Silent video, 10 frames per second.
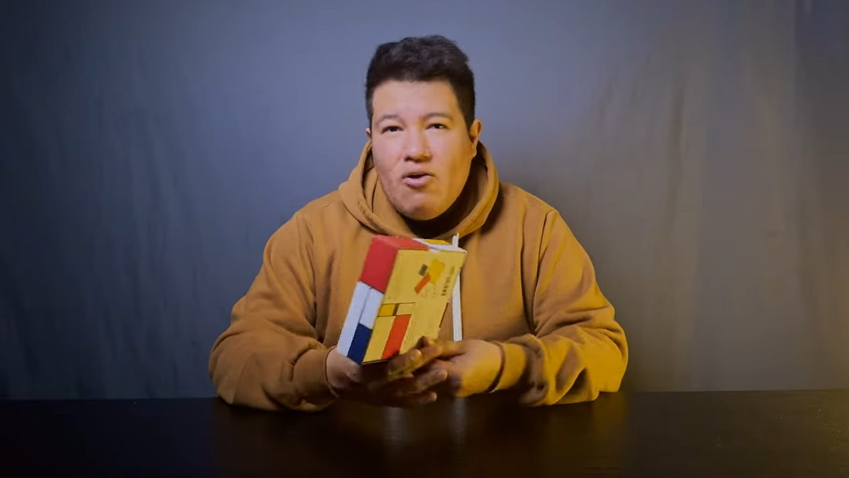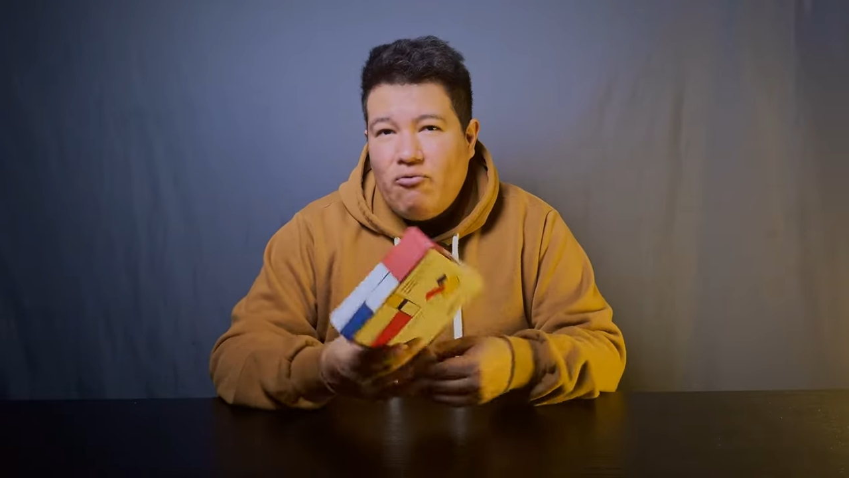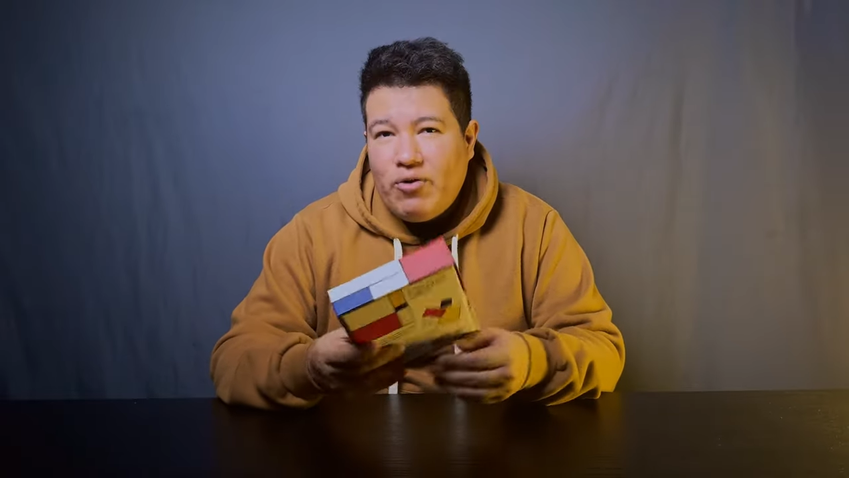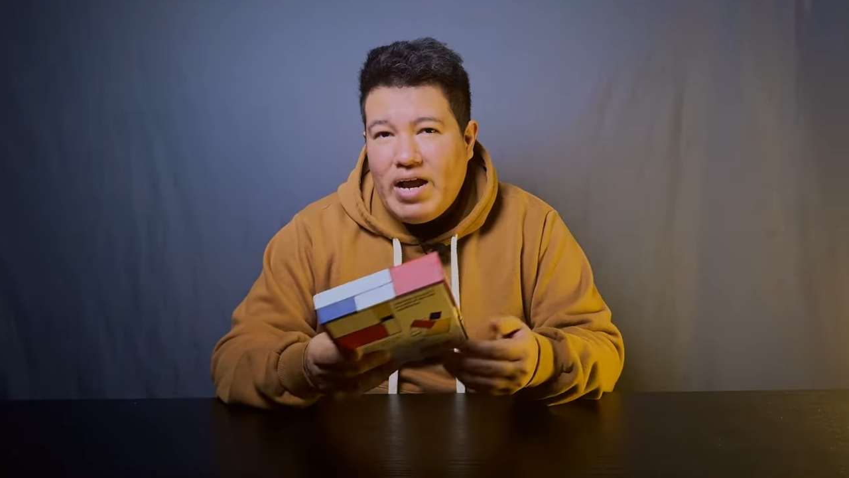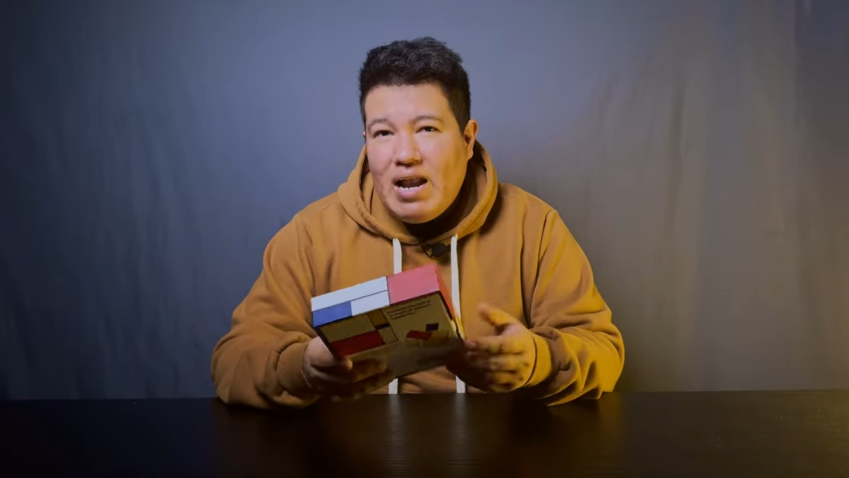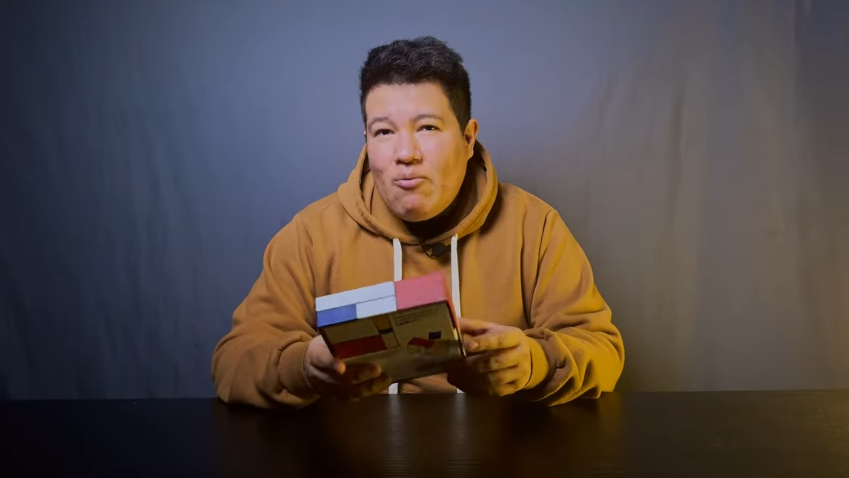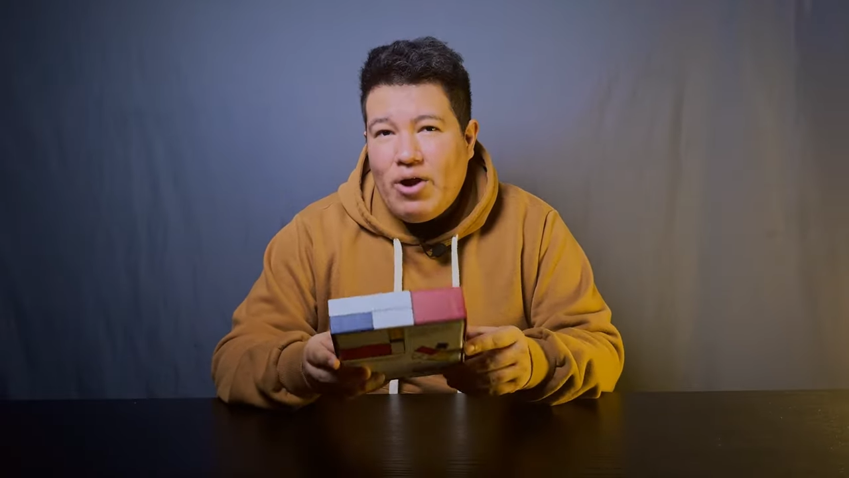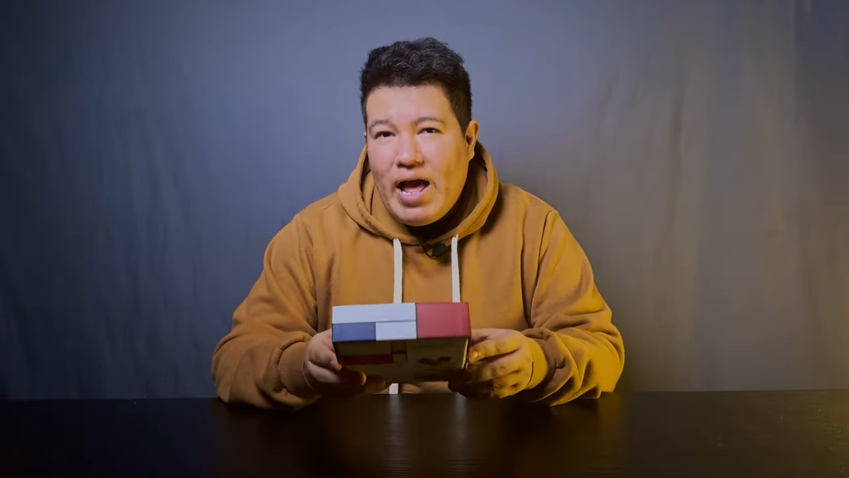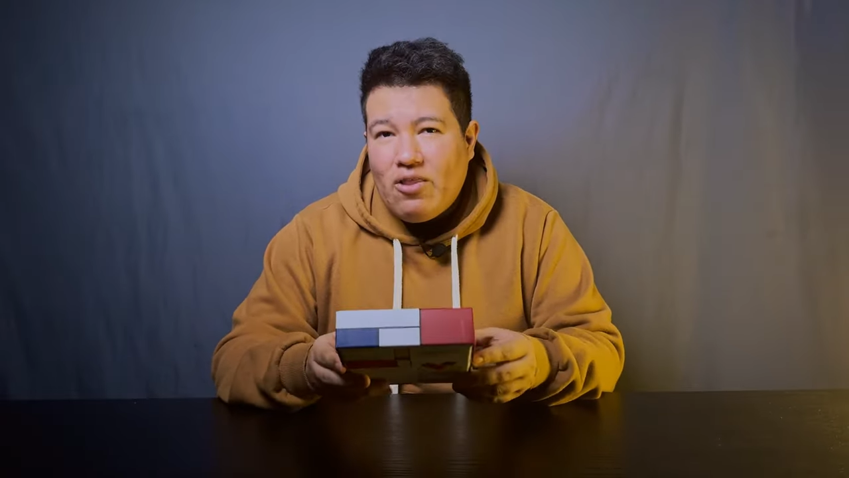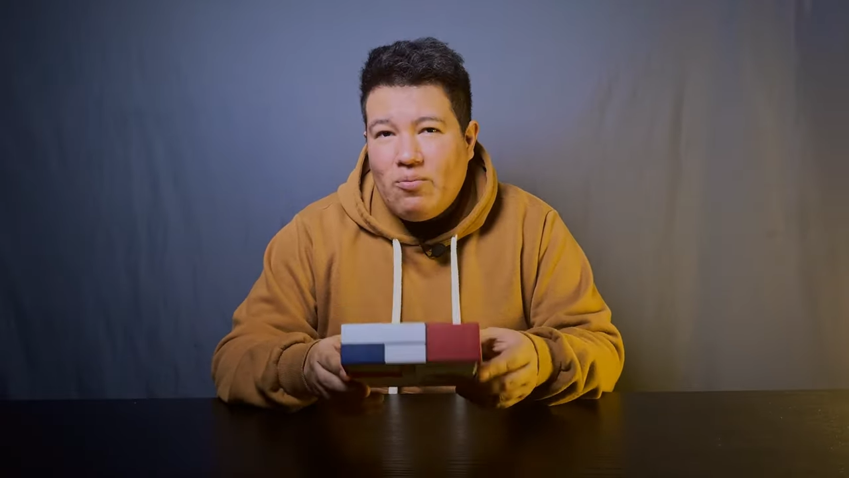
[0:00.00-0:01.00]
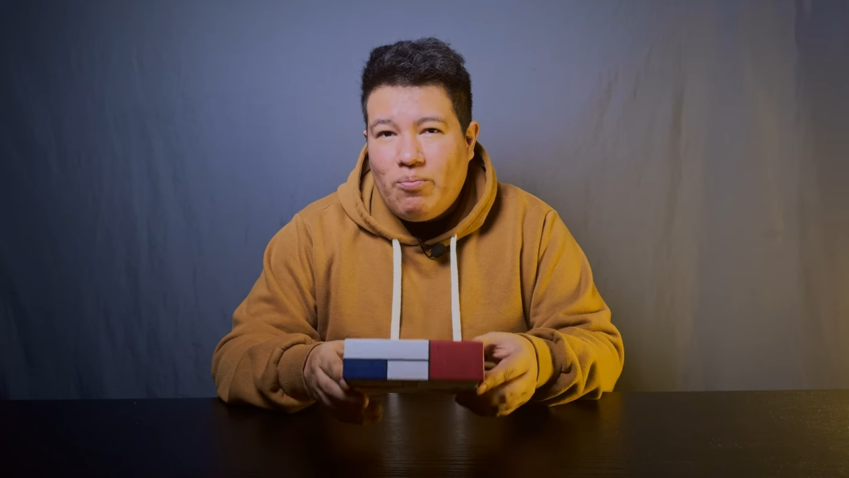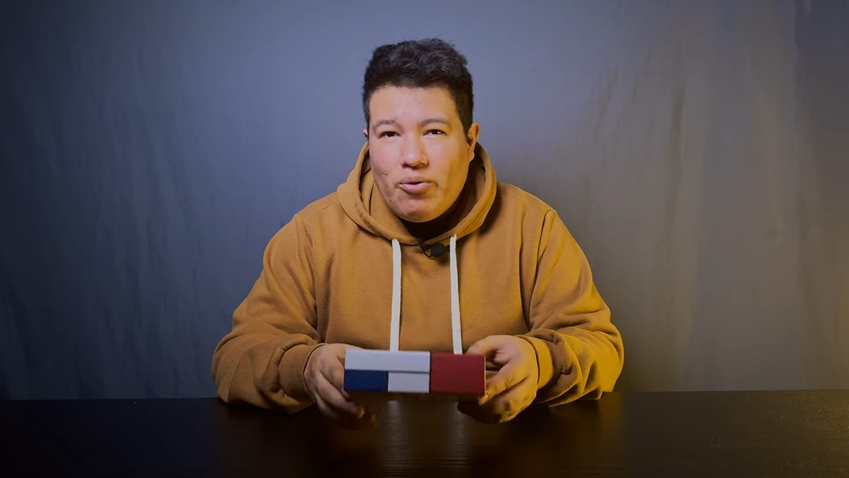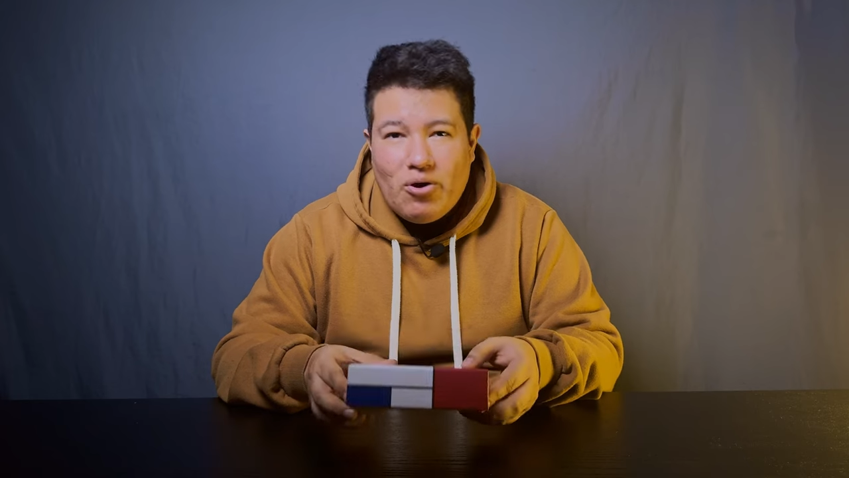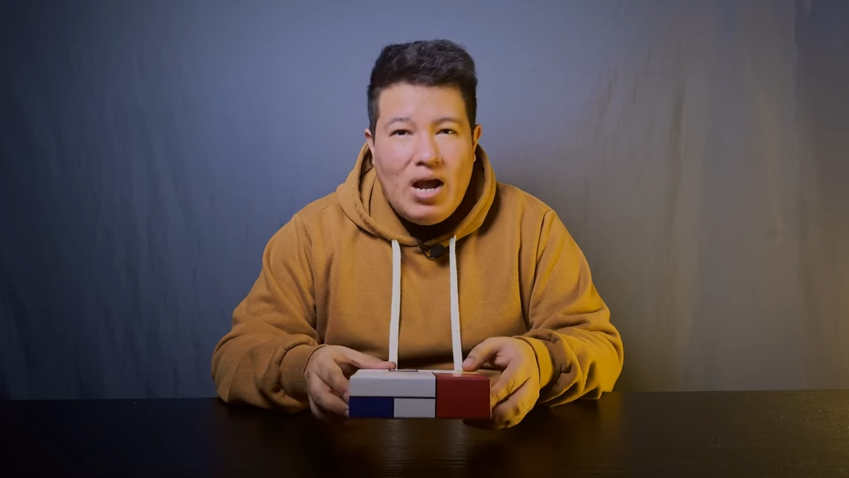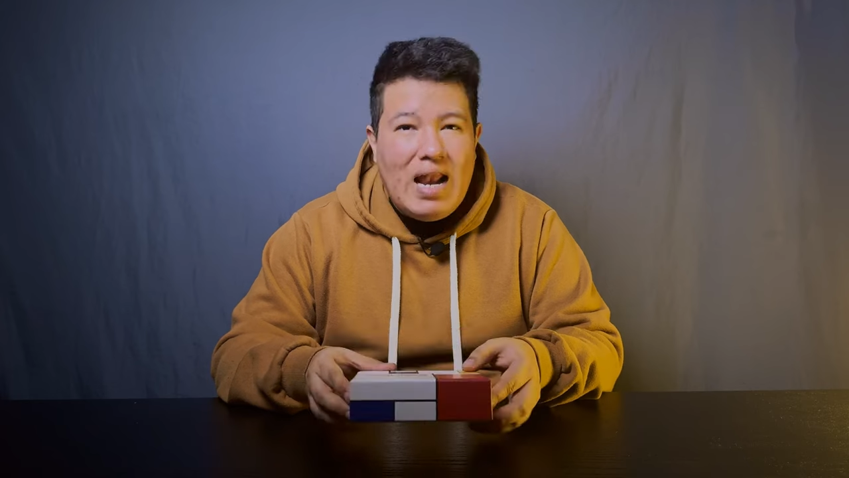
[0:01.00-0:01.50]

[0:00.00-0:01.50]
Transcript: fue elaborado por